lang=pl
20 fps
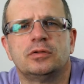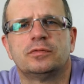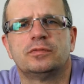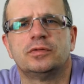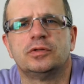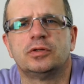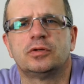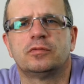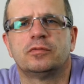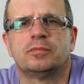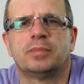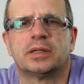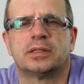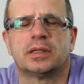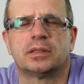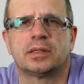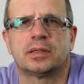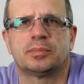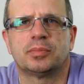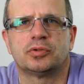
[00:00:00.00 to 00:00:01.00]
wyników
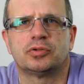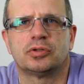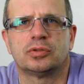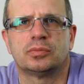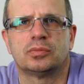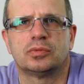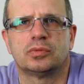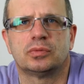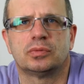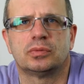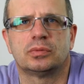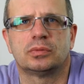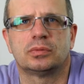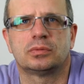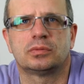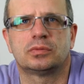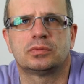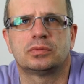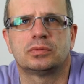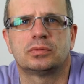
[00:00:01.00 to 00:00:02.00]
badania poziomu
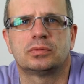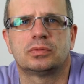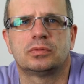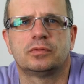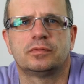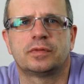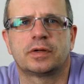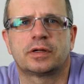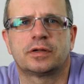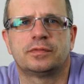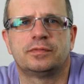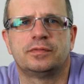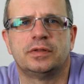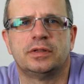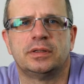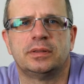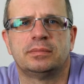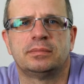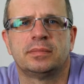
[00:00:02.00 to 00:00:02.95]
cukru we krwi.